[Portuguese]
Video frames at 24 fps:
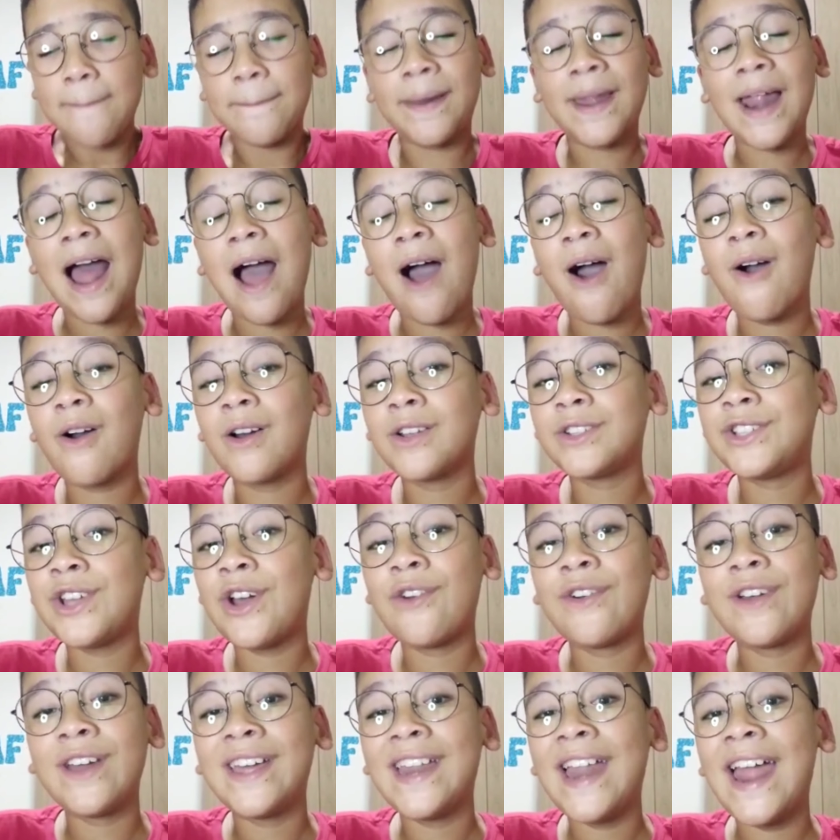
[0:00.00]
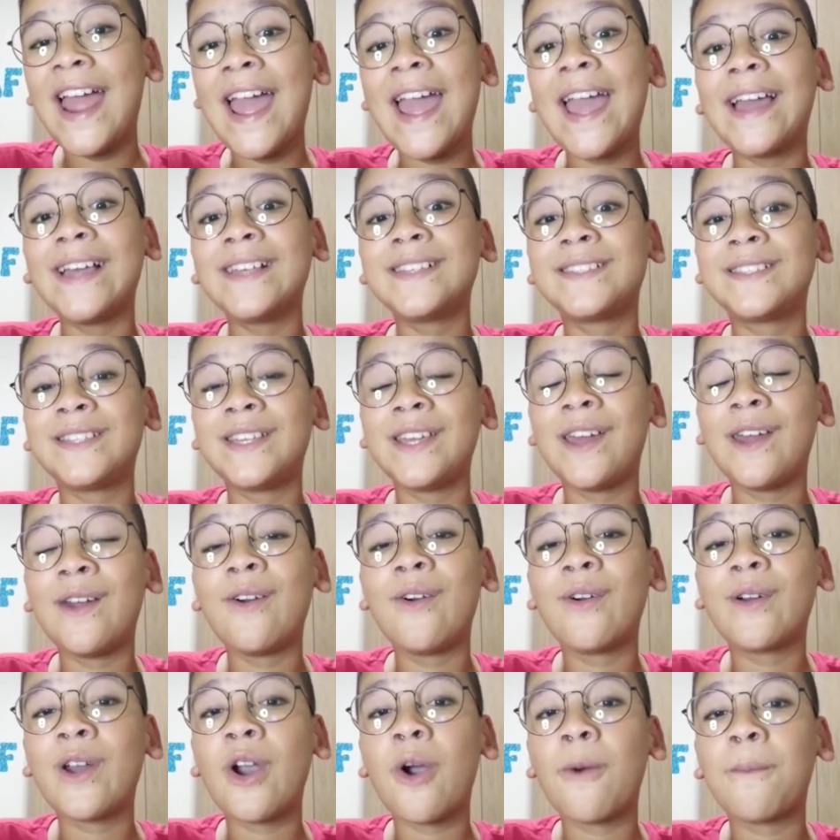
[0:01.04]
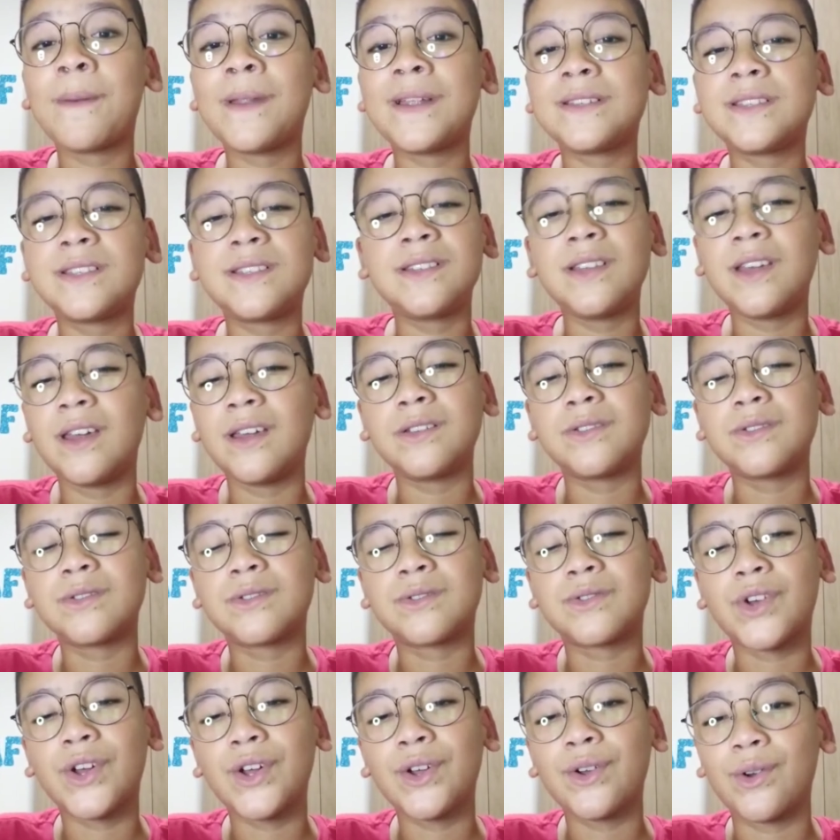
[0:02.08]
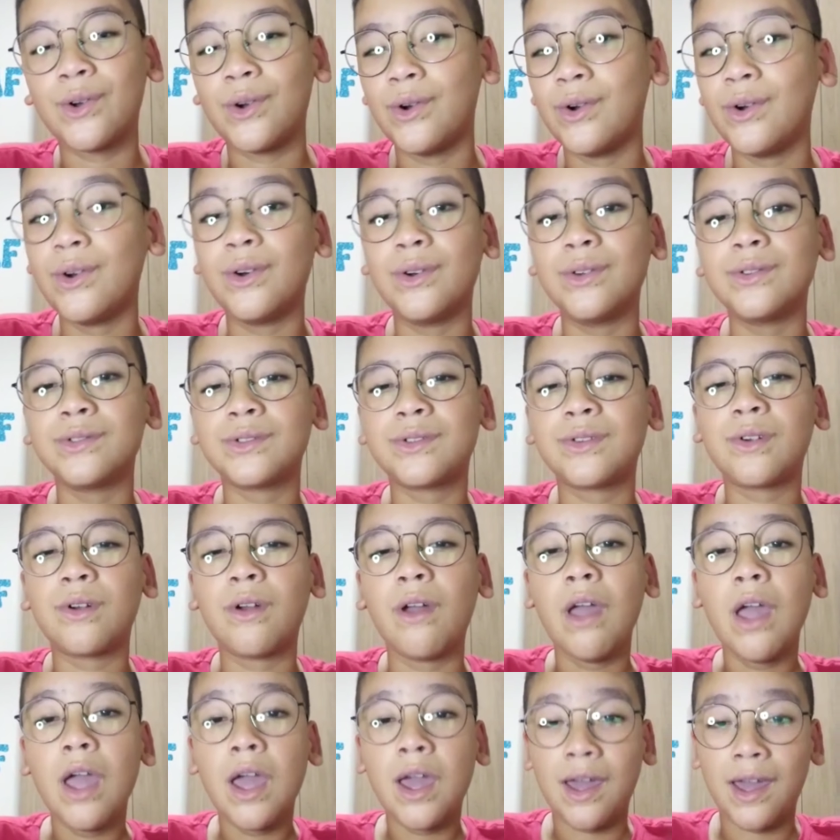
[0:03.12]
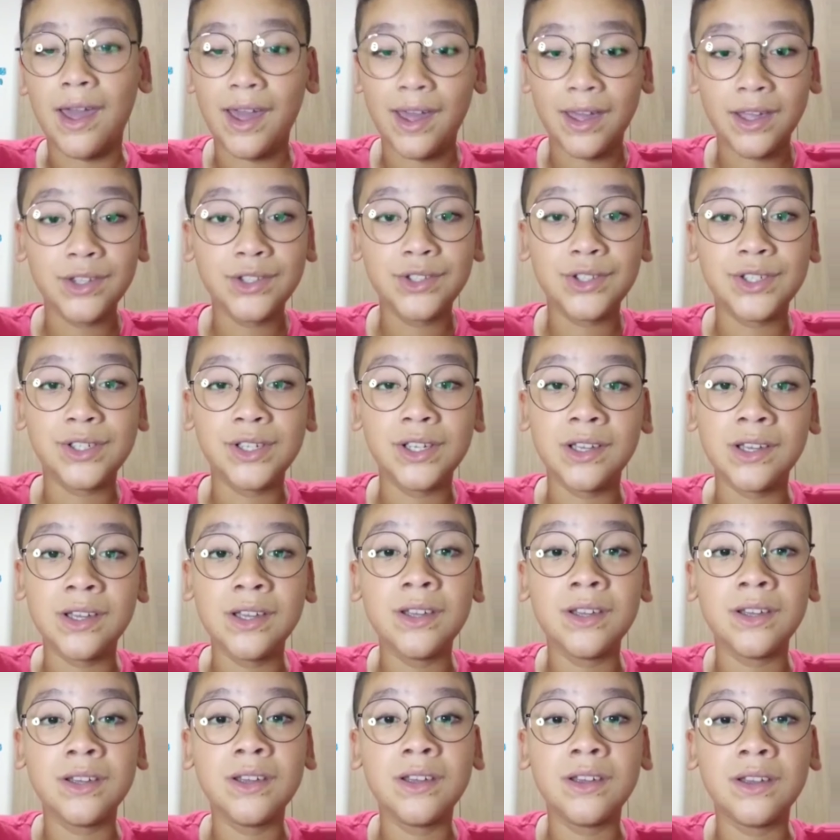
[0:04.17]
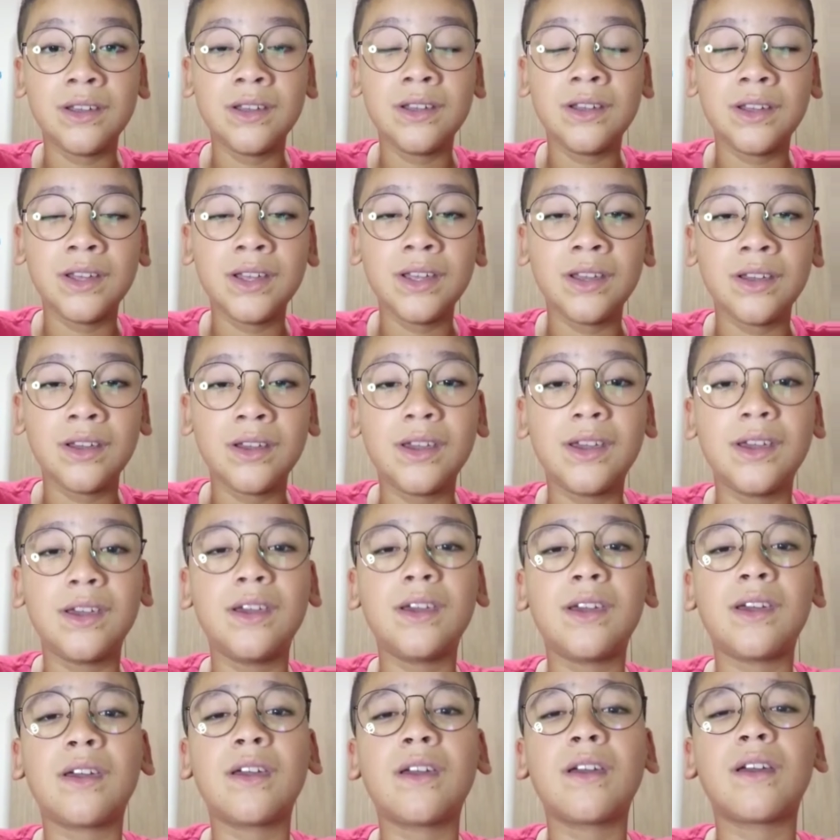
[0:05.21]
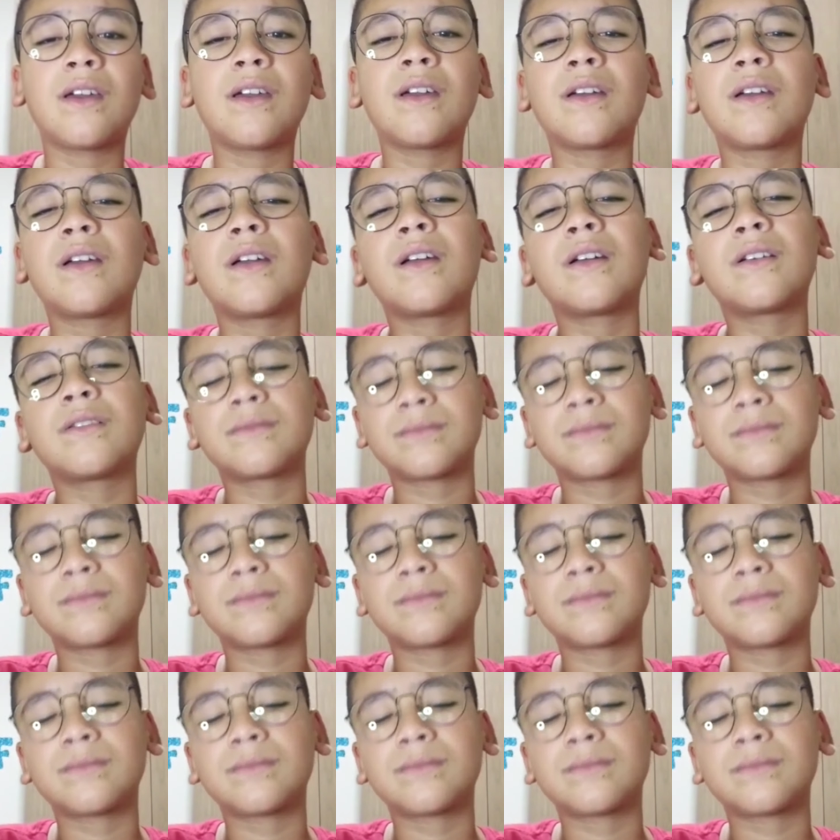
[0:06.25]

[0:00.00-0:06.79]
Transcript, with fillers: Pra onde eu irei se o que eu preciso só encontro em ti?